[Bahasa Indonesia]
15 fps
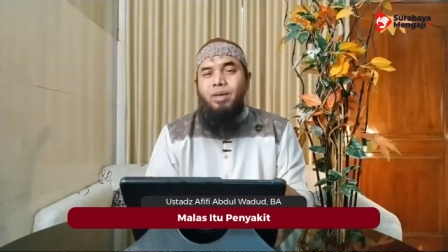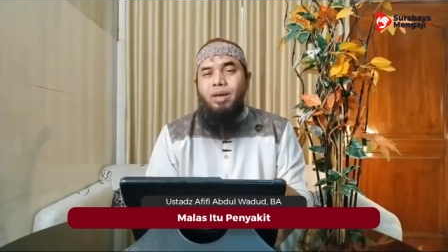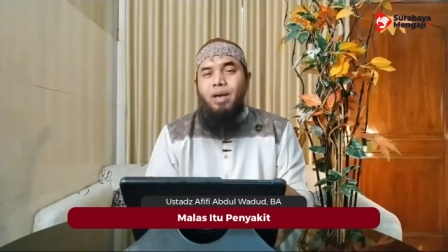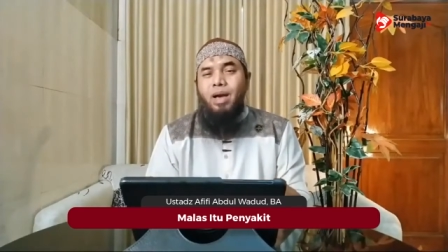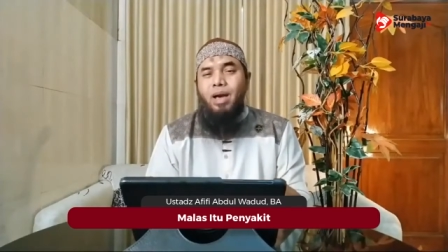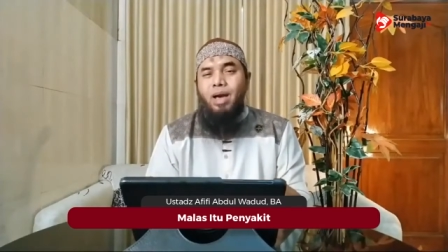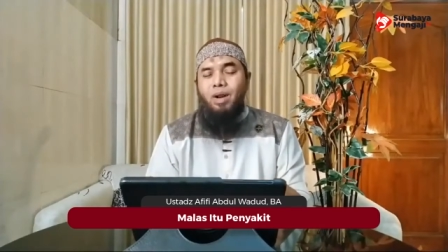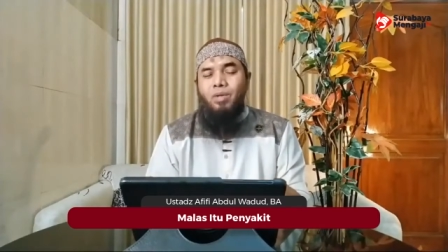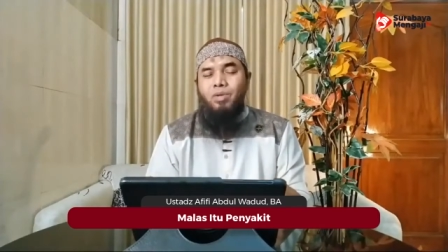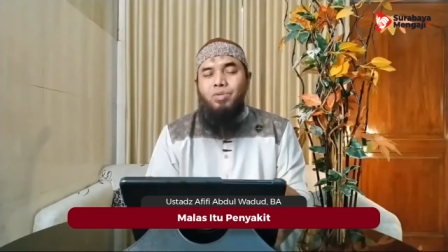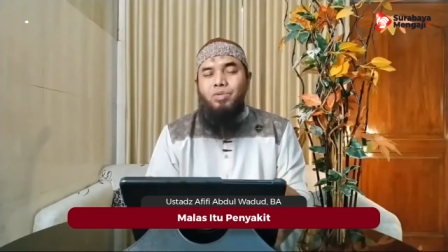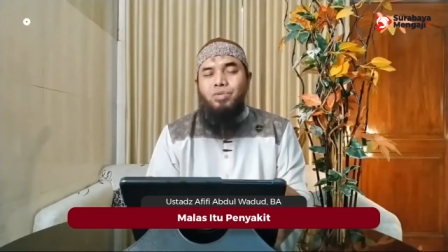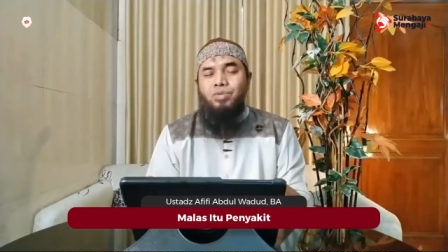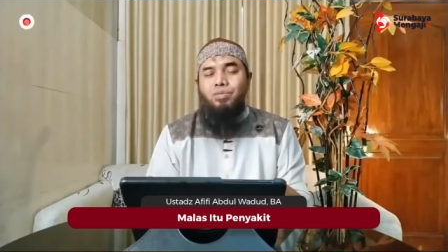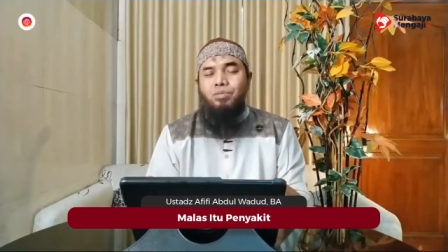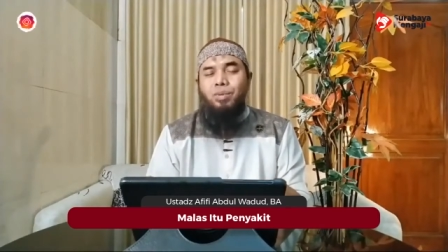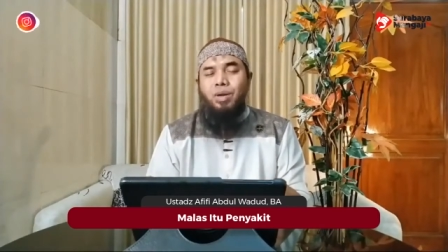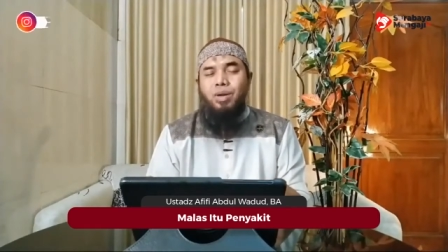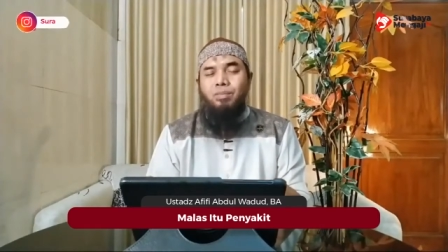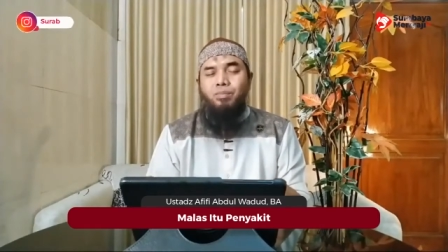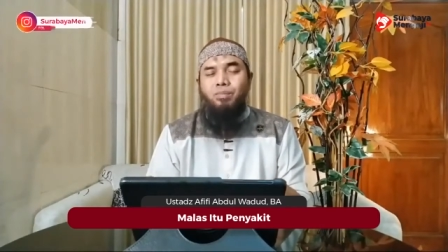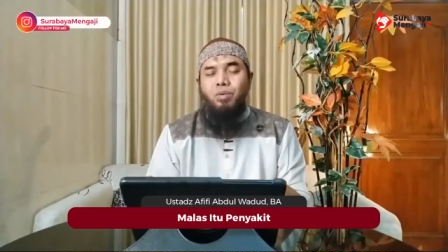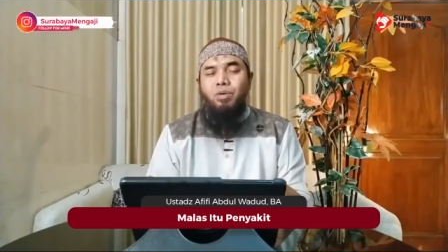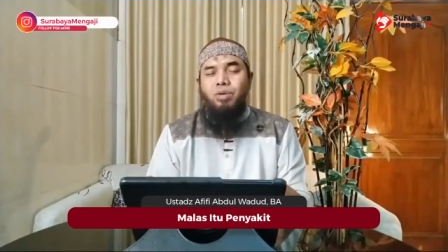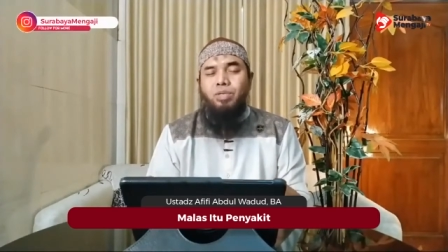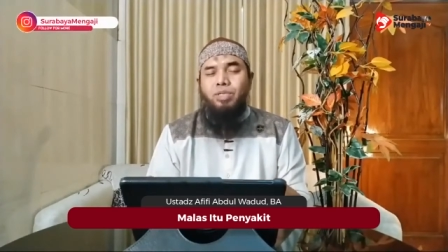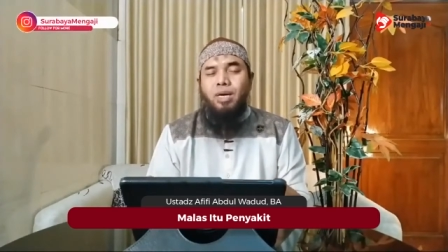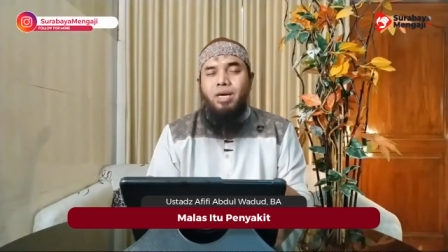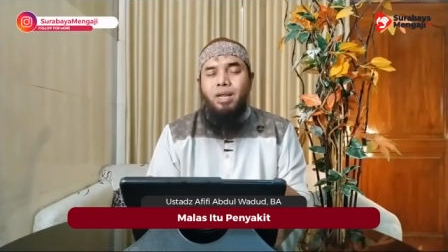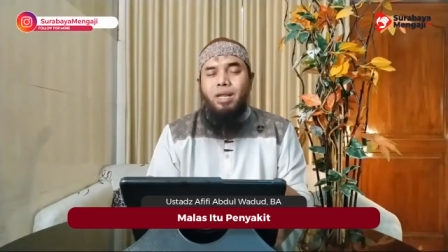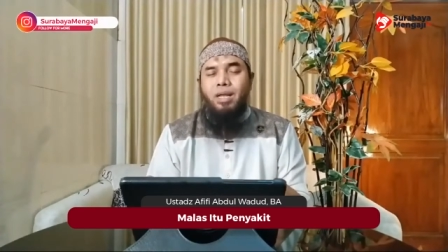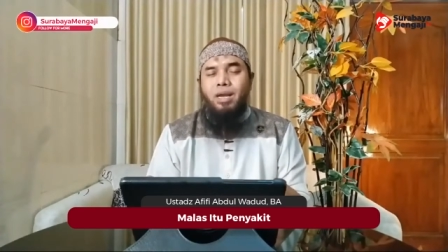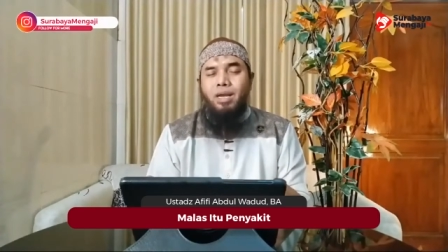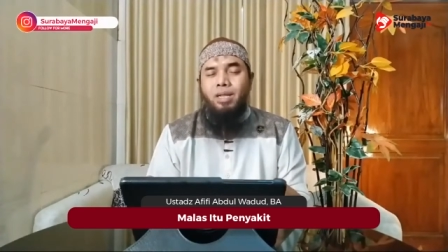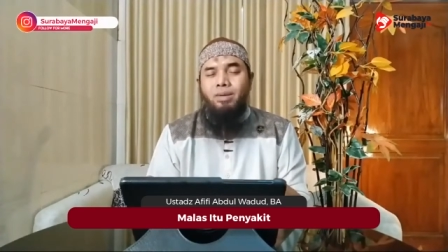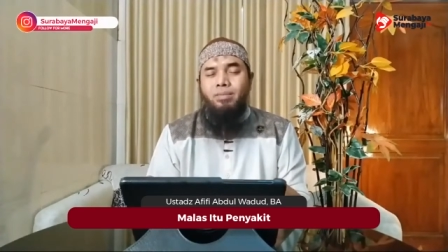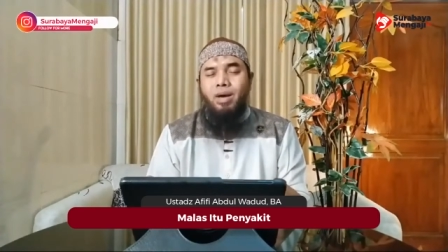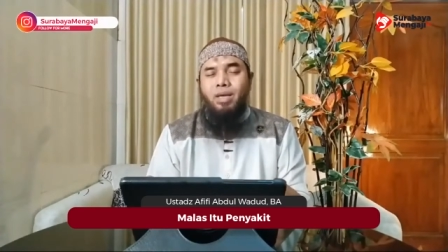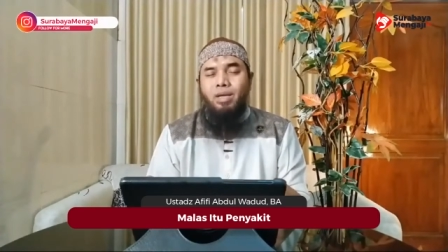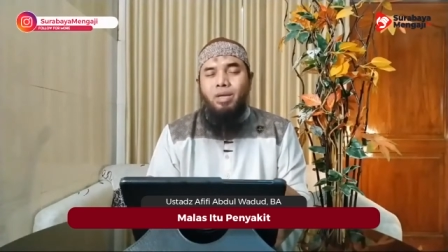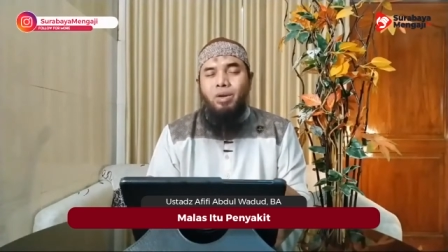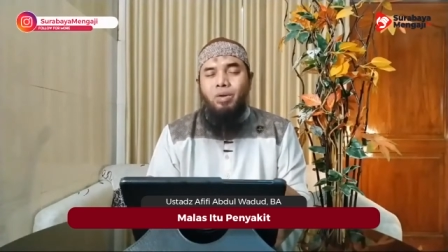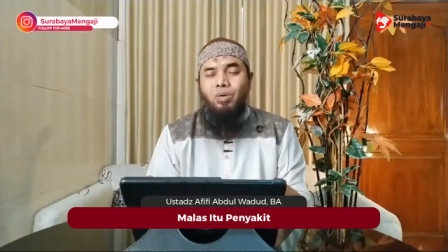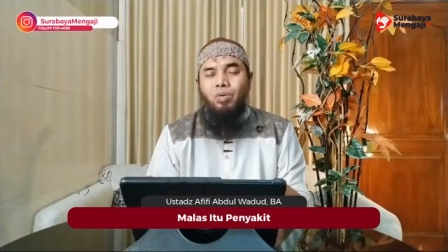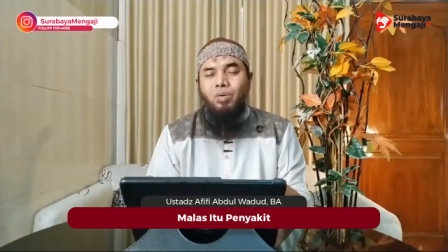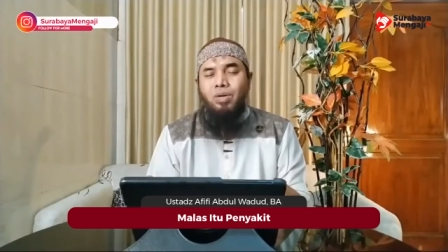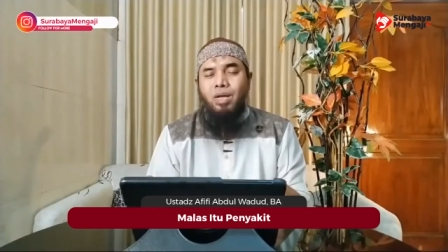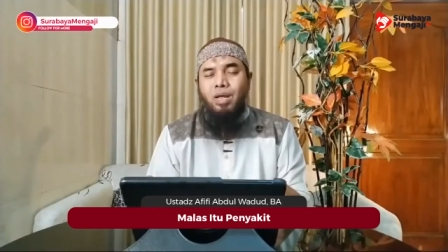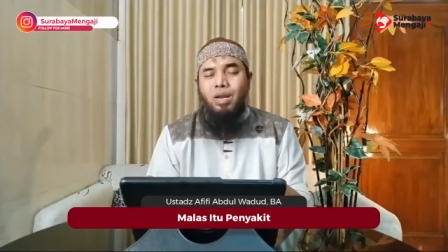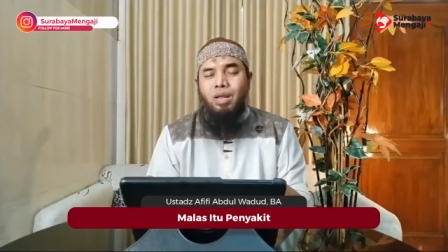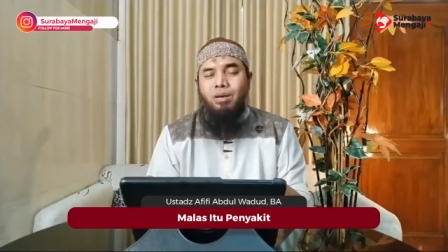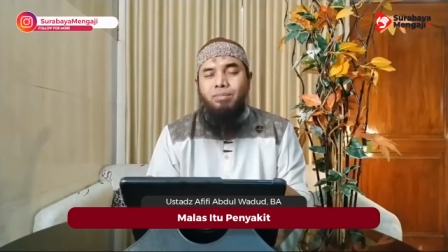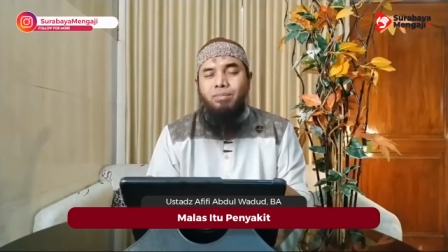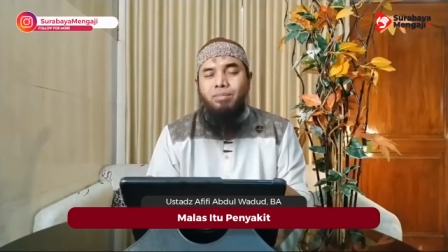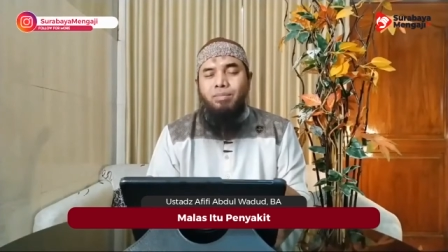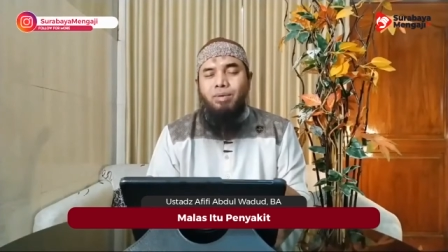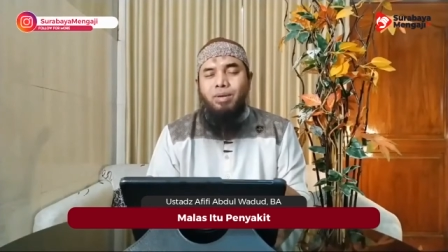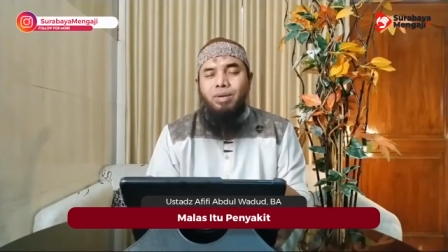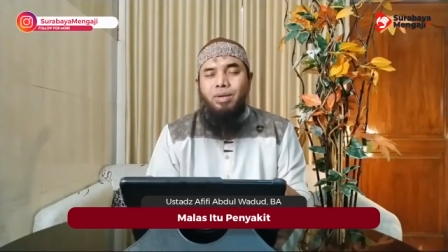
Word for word: harus menempuh jarak 5 kilo dalam